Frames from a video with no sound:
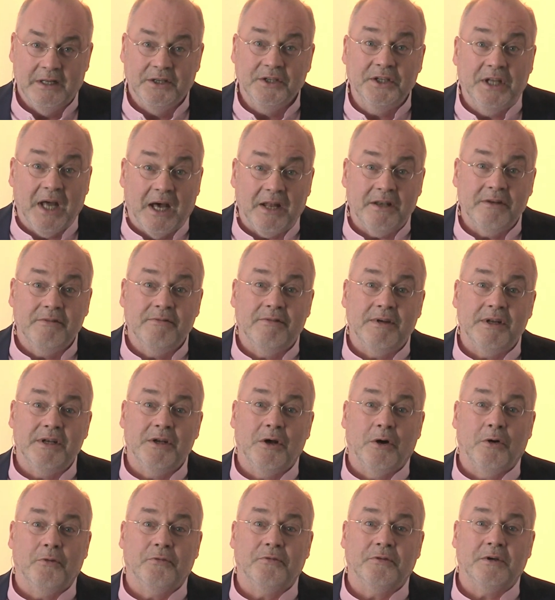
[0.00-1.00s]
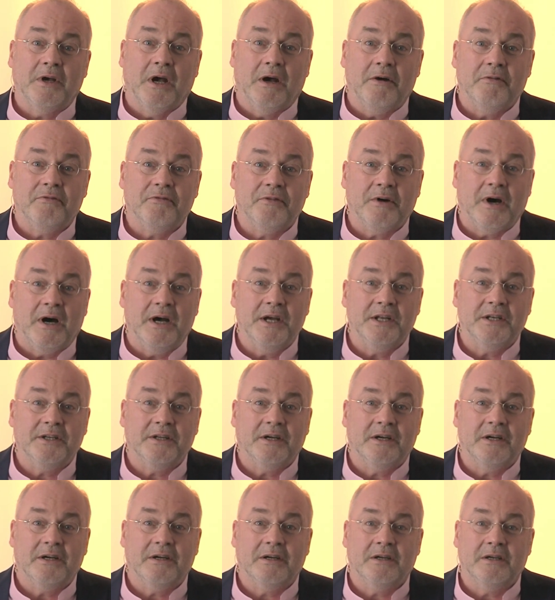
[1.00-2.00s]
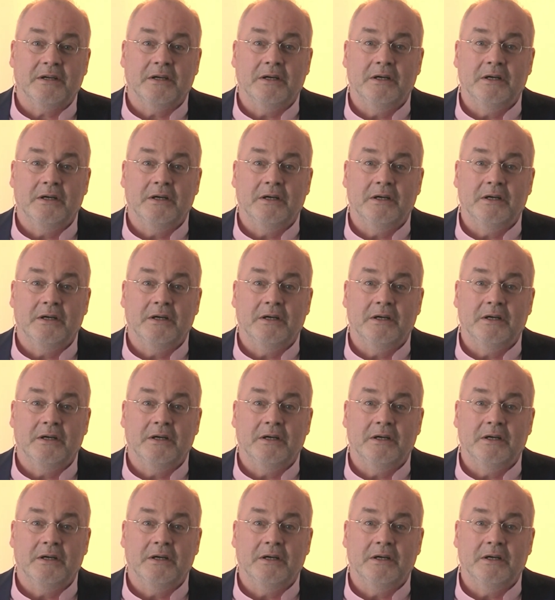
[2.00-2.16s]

Dann, wenn auf Karfreitag